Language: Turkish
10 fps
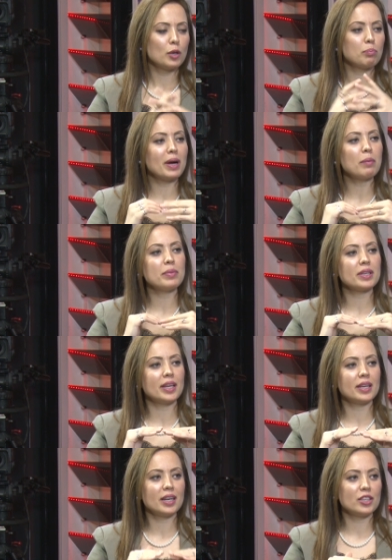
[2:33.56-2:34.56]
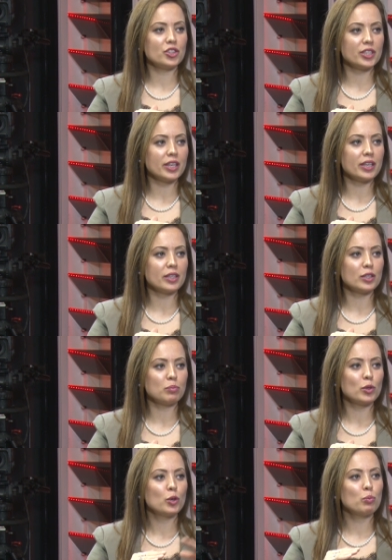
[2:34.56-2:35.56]
ben bir enerji yayarım.
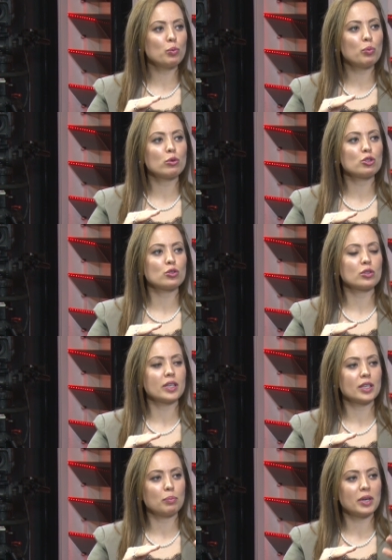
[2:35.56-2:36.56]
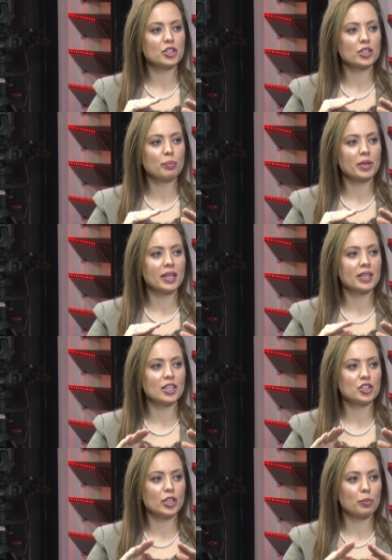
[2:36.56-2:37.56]
Bu boşluktaki başka bir
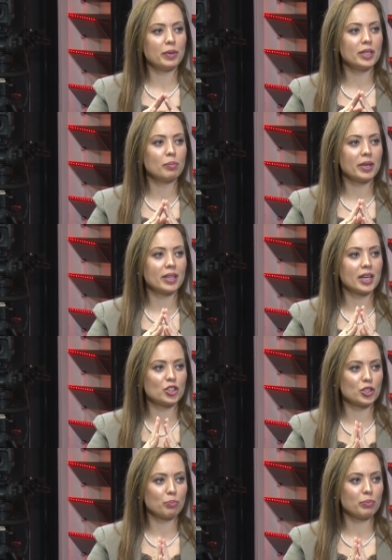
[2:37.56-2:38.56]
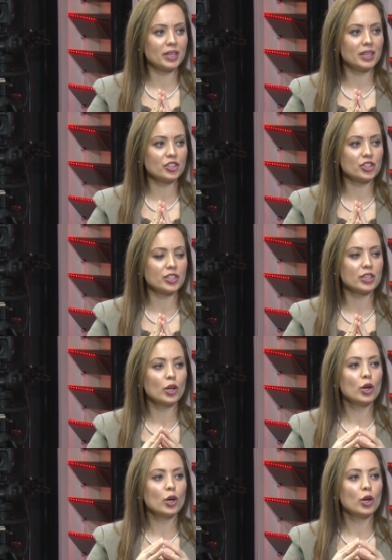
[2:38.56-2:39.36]
enerjiyle benim enerjim birleşir.